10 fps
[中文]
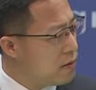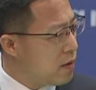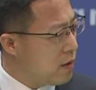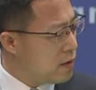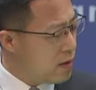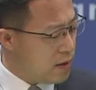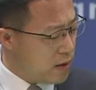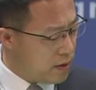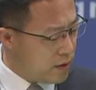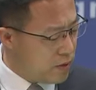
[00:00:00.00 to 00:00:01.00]
当前
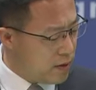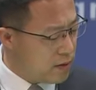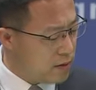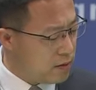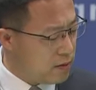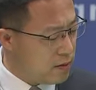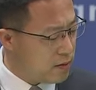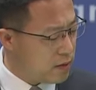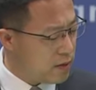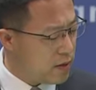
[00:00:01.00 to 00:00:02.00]
两岸关系
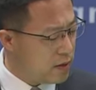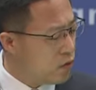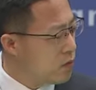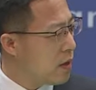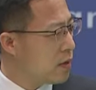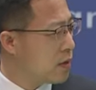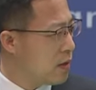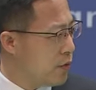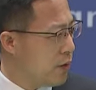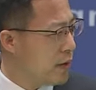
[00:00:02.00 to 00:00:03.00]
紧张动荡的
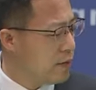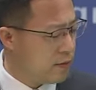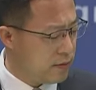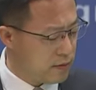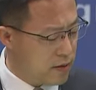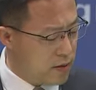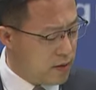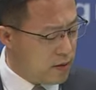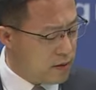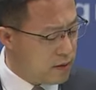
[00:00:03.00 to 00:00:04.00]
根源，
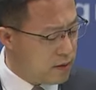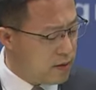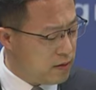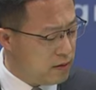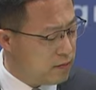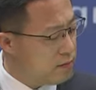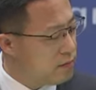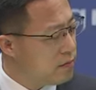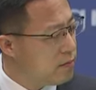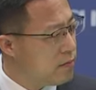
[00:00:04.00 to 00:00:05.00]
是
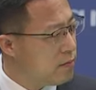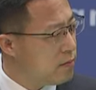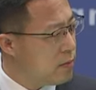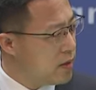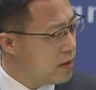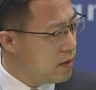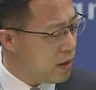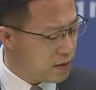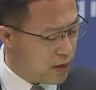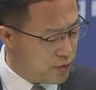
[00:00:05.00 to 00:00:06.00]
民进
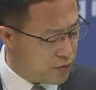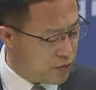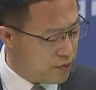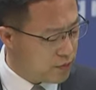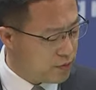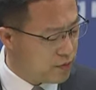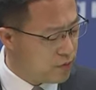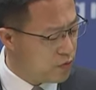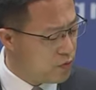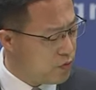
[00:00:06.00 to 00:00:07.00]
党当局
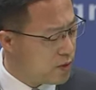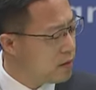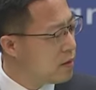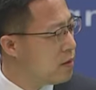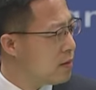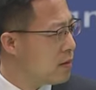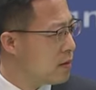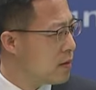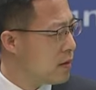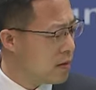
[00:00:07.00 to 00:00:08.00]
拒不承认
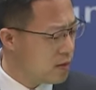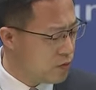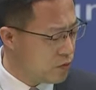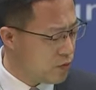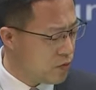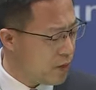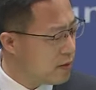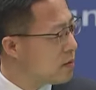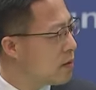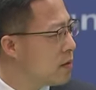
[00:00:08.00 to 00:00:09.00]
体现一个中国
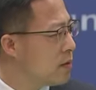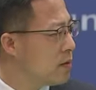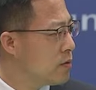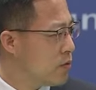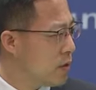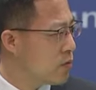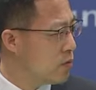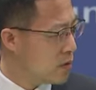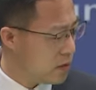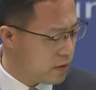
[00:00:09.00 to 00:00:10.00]
原则的“九二
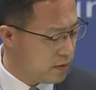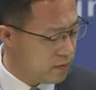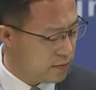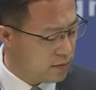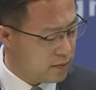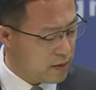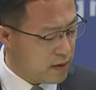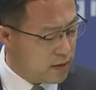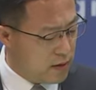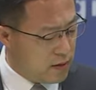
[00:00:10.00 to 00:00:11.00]
共
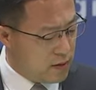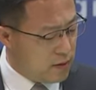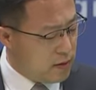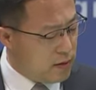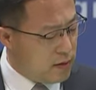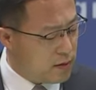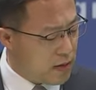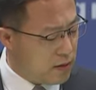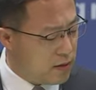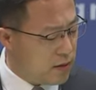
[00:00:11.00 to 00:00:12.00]
识”，
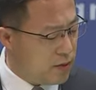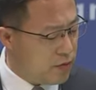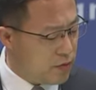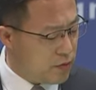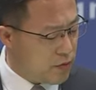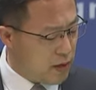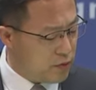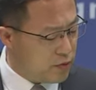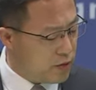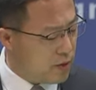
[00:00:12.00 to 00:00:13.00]
加紧与外
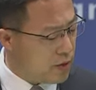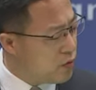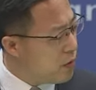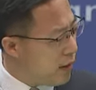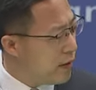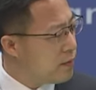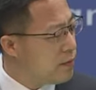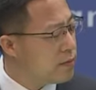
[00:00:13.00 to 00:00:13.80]
部势力勾连，